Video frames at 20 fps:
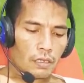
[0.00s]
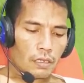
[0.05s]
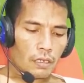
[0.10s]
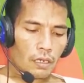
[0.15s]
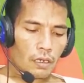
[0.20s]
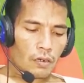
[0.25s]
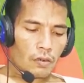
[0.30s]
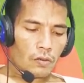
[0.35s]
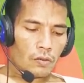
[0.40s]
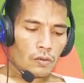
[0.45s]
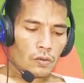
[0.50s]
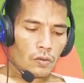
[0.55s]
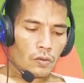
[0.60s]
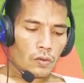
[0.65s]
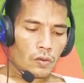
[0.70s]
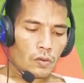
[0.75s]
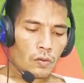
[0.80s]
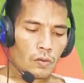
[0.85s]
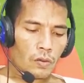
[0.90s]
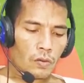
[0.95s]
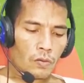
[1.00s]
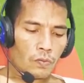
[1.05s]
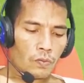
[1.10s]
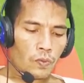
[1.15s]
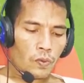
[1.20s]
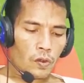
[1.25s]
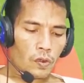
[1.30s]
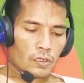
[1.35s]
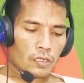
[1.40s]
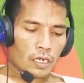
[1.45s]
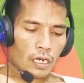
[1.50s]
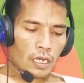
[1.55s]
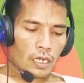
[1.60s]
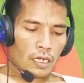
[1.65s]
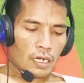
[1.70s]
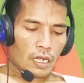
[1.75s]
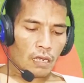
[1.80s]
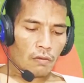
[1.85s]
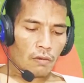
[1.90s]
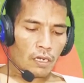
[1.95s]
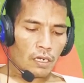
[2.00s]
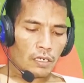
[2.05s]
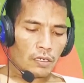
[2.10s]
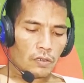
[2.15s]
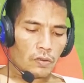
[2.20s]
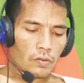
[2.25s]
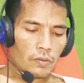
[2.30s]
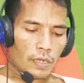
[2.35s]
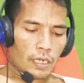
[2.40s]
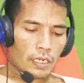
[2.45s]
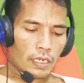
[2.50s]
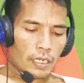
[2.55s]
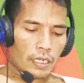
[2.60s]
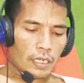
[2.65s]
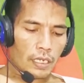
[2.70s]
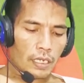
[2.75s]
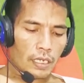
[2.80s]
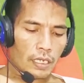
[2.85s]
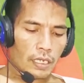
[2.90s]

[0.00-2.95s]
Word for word: kalau untuk blok serangan lawan itu pakai